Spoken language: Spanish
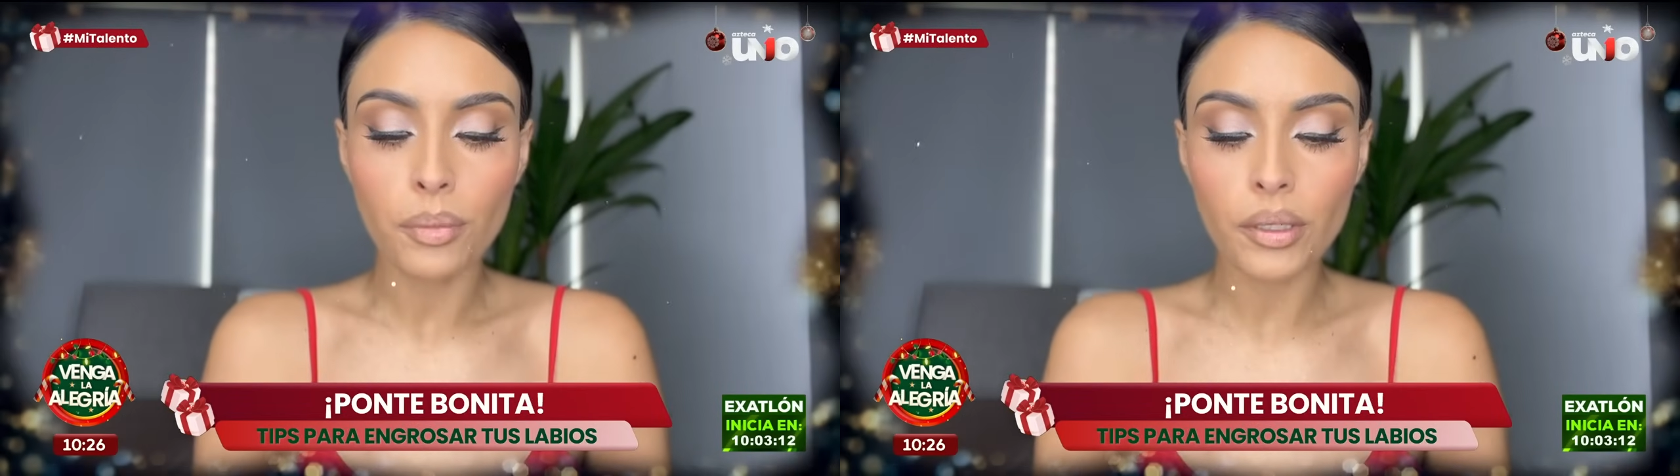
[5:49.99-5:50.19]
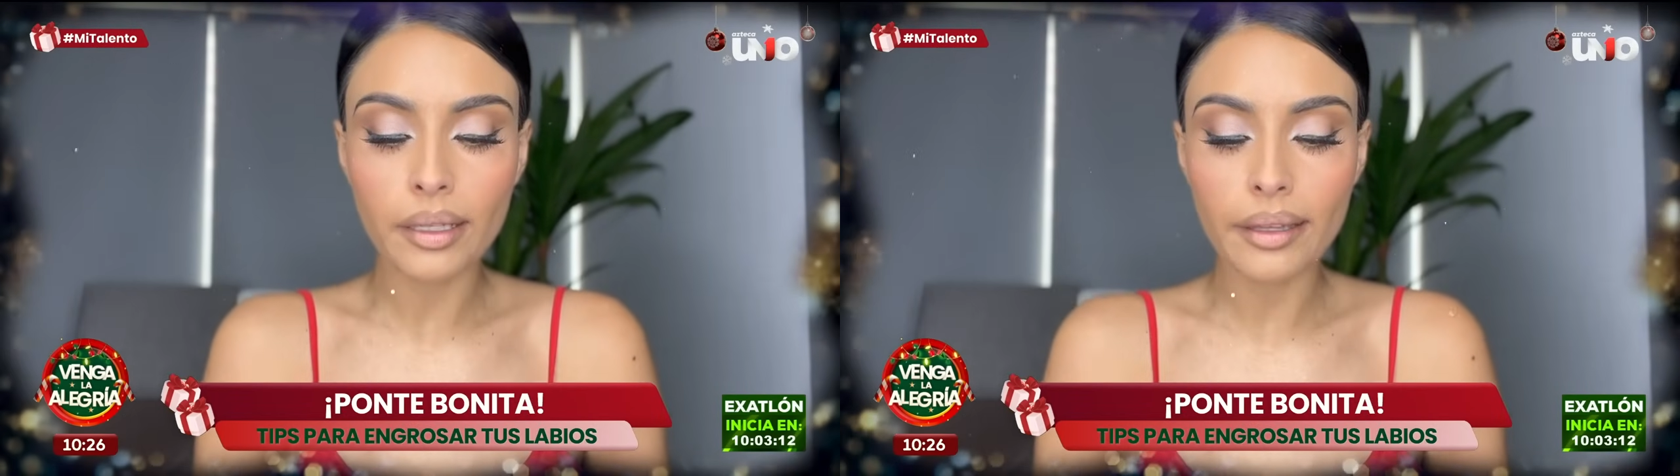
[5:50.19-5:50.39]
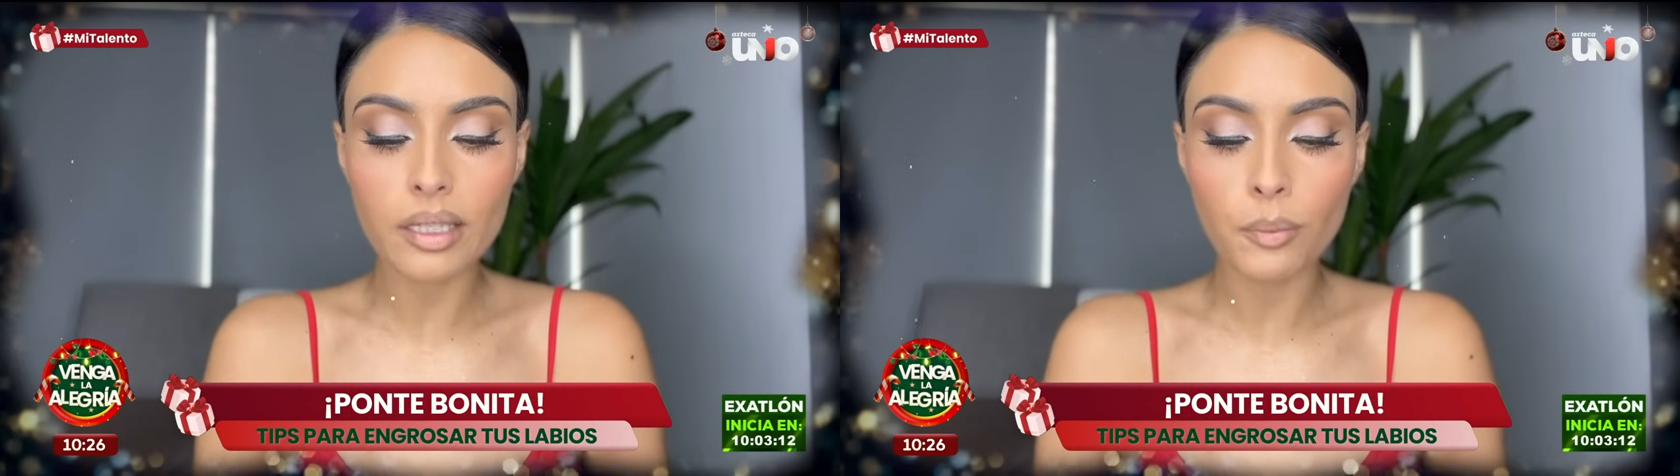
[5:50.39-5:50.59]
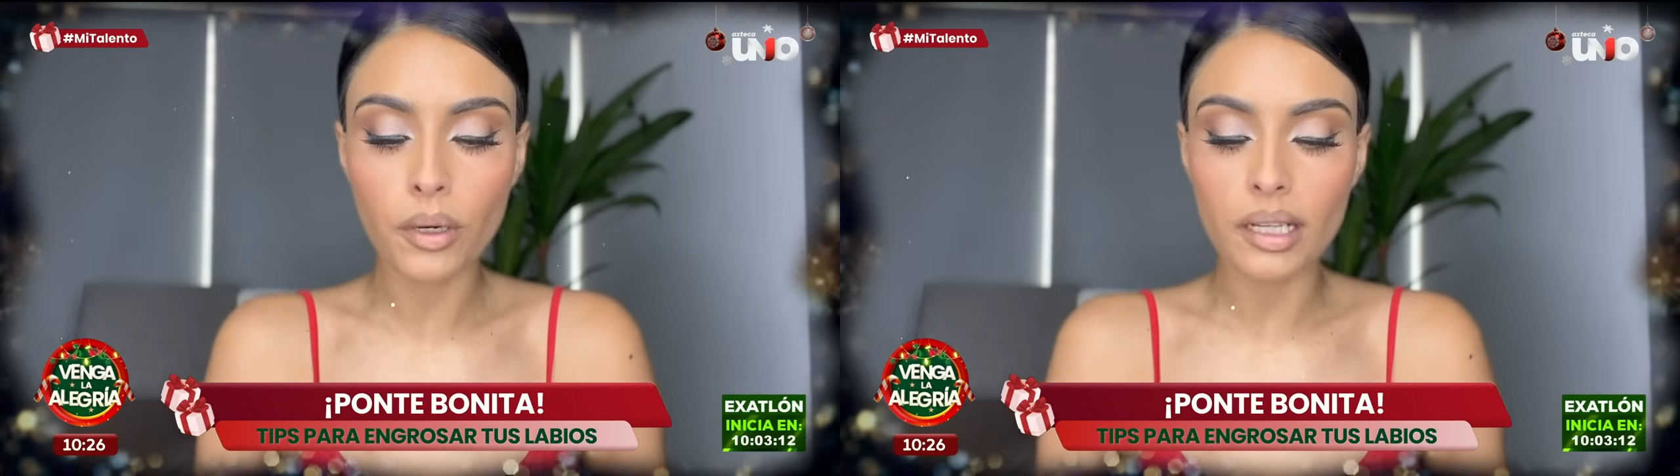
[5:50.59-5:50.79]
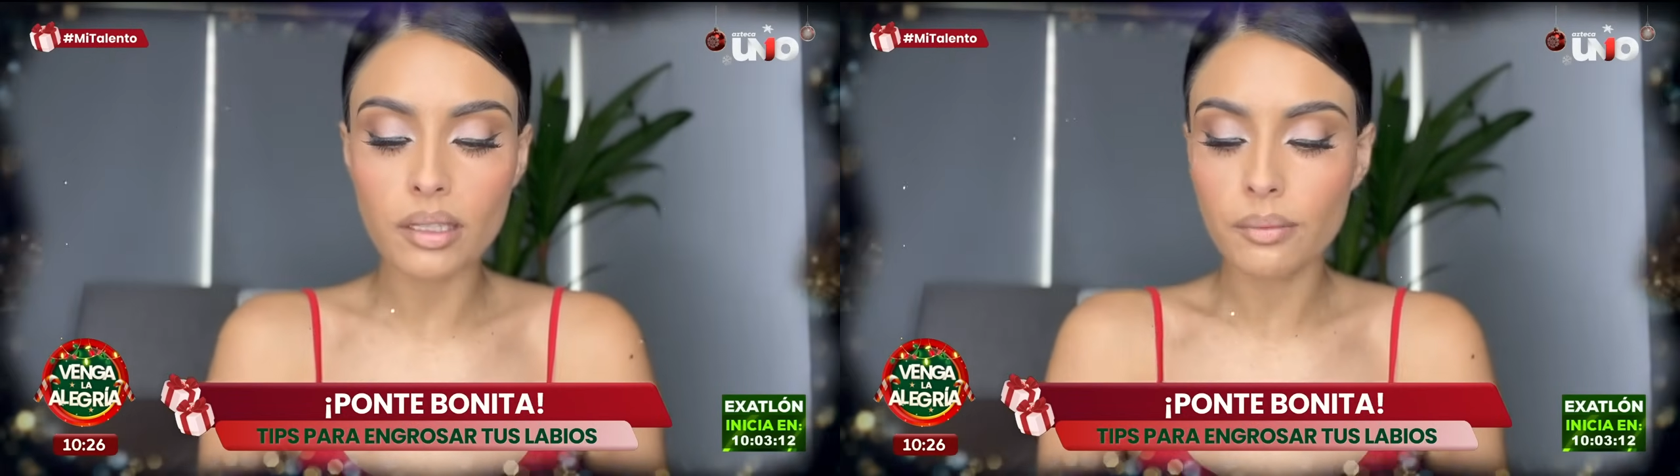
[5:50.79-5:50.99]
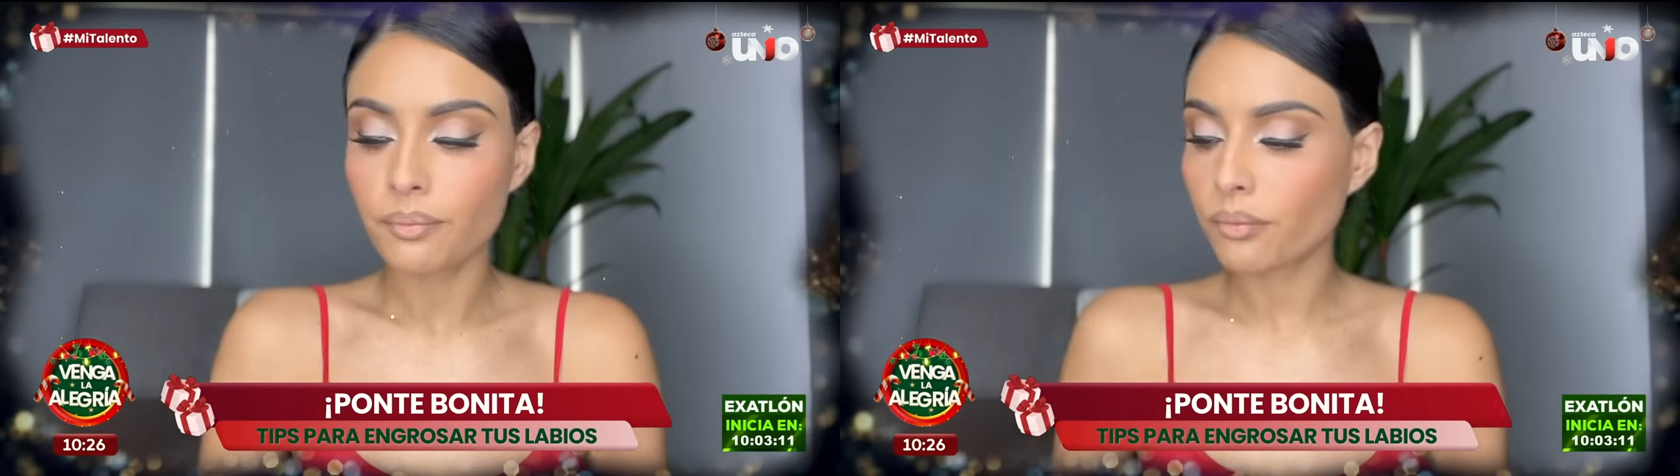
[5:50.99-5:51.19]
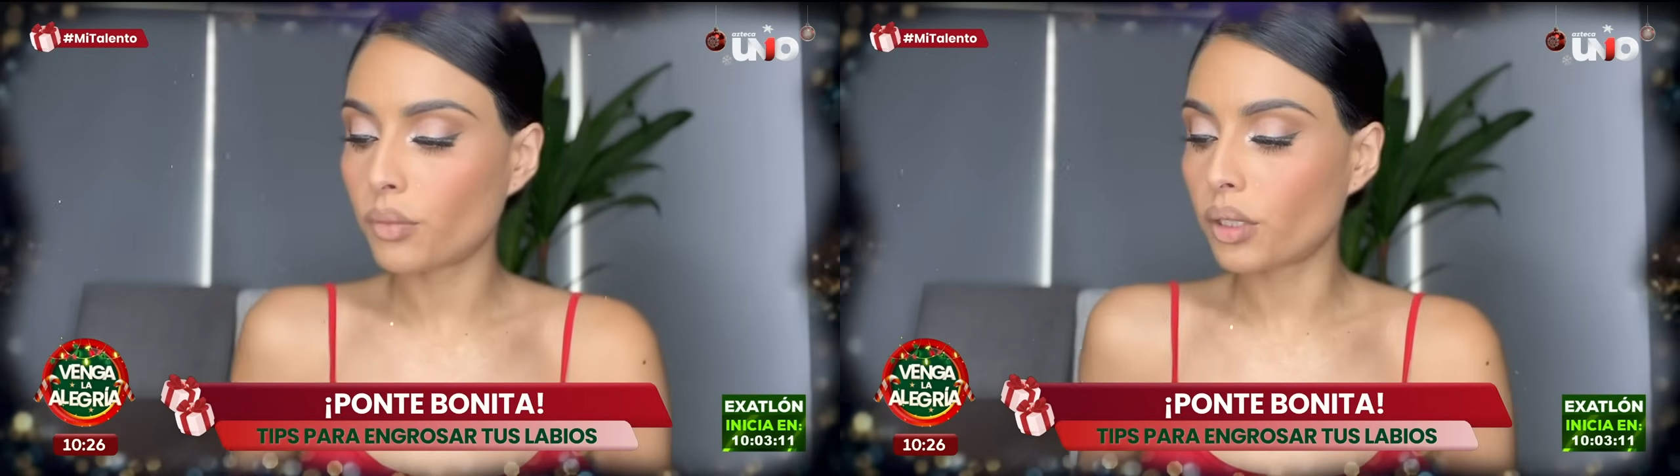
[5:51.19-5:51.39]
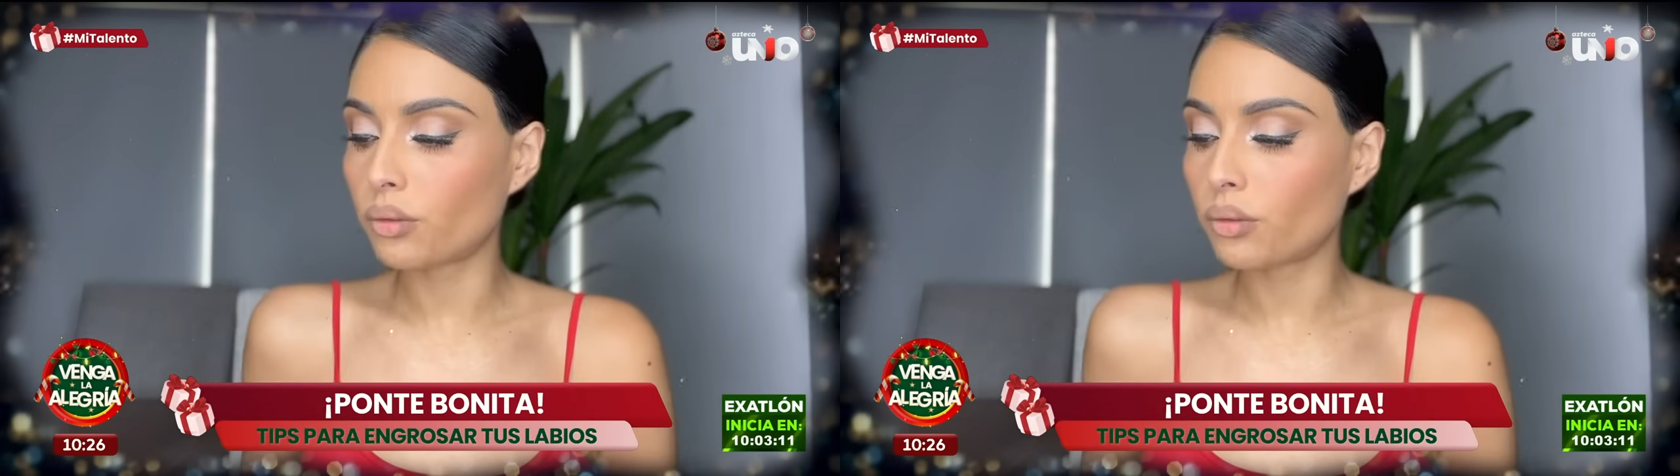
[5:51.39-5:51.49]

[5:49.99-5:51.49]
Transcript: porque después voy a